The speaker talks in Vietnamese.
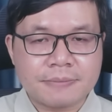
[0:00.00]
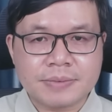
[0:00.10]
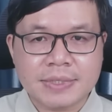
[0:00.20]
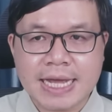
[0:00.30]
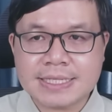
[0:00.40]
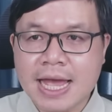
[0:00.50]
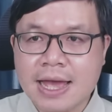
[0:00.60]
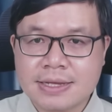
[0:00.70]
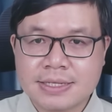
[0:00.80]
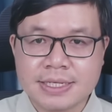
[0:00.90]

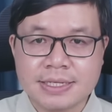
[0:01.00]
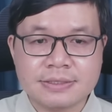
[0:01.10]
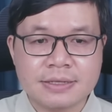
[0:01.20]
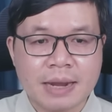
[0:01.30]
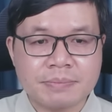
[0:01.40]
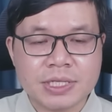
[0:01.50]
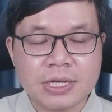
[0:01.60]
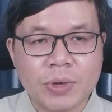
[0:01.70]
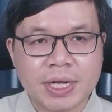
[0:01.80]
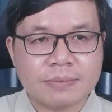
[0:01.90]
Gaza thì vừa nằm dưới
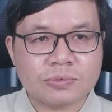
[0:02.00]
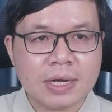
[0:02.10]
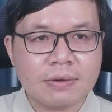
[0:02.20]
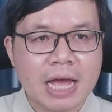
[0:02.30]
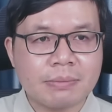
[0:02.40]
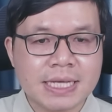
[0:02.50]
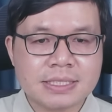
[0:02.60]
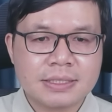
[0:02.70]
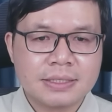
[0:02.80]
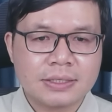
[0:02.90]
quyền kiểm soát của Hamas